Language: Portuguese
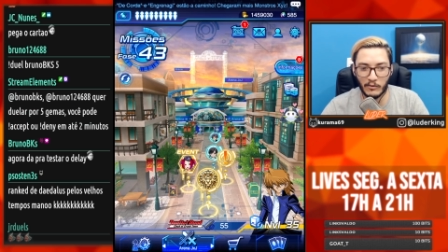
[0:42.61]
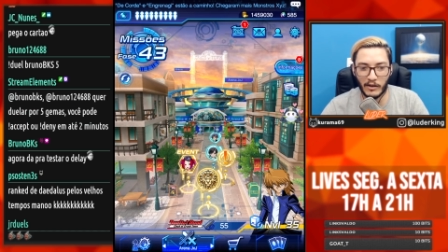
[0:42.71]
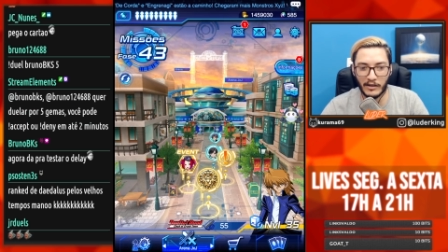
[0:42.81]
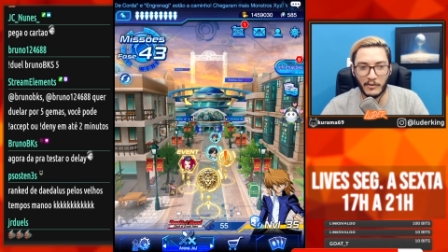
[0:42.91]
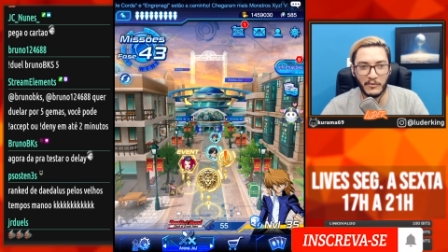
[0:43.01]

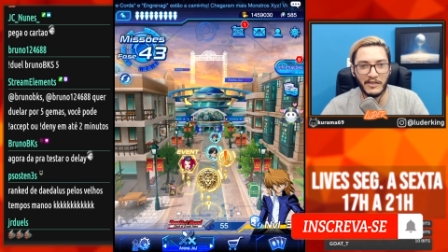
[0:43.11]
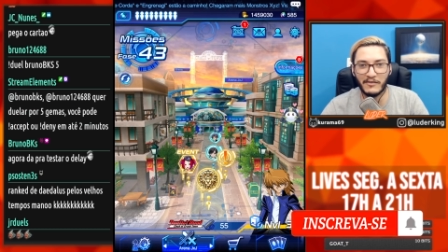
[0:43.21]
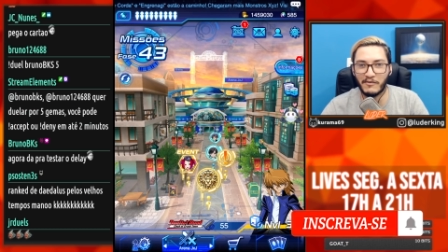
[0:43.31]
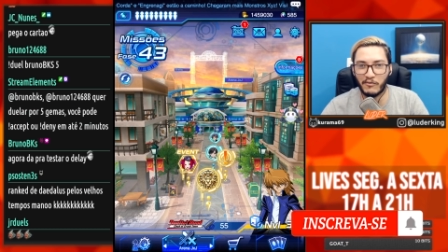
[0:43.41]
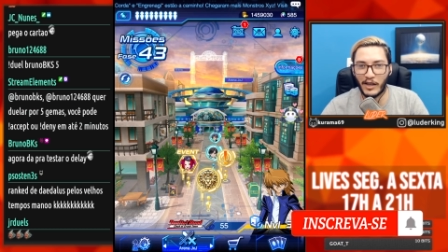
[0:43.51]
cogão
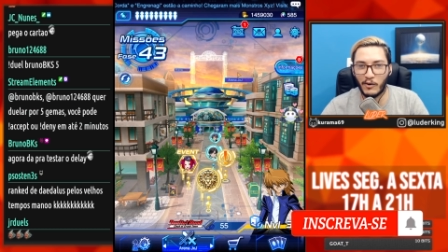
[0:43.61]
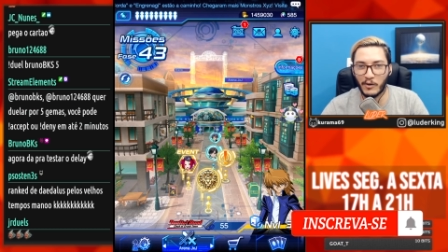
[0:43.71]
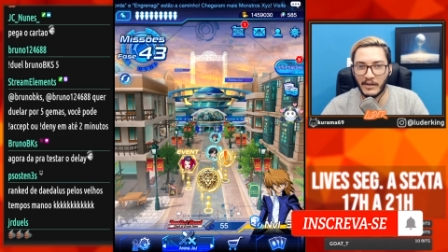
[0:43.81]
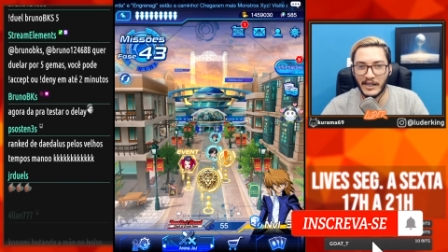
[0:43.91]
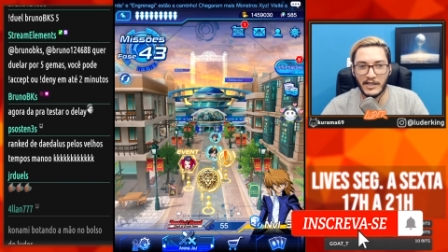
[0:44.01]
ferrou.
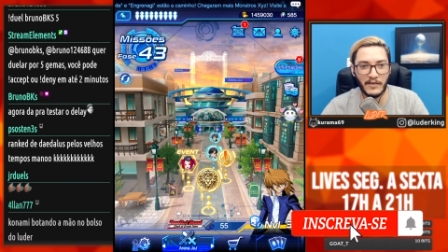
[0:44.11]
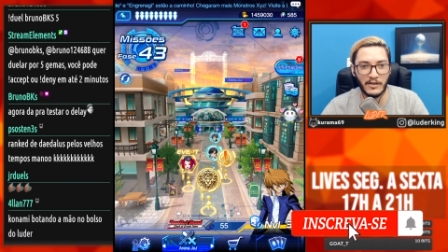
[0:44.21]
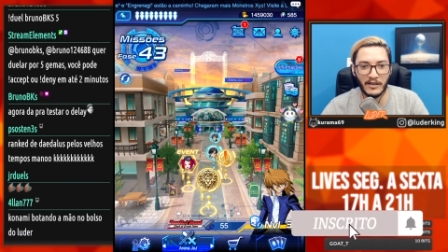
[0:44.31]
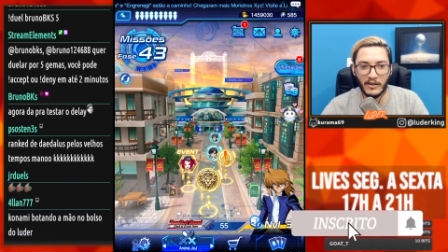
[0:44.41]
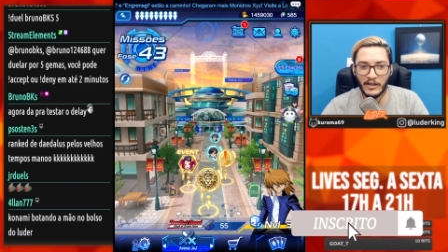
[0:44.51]
Como é que a gente vai
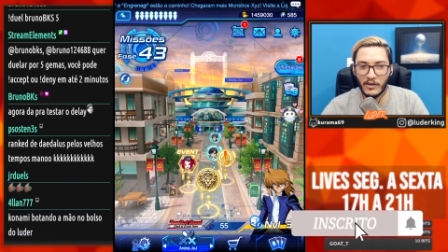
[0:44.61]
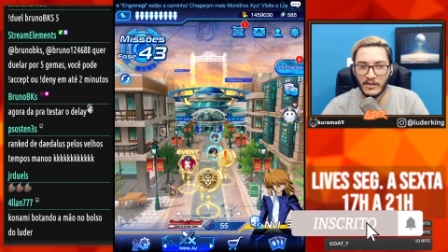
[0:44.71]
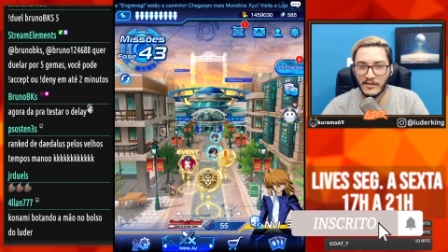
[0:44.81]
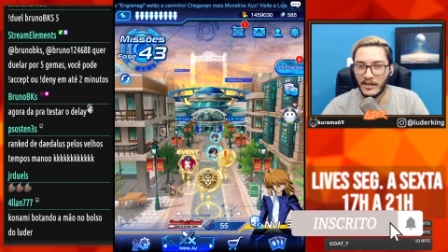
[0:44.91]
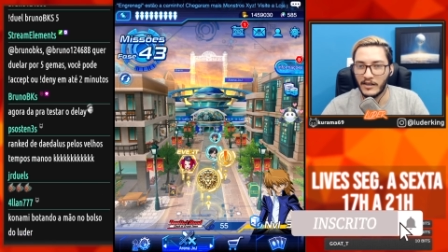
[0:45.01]
jogar o
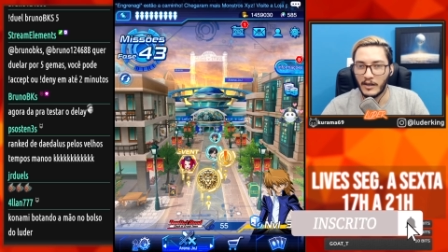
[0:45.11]
negócio?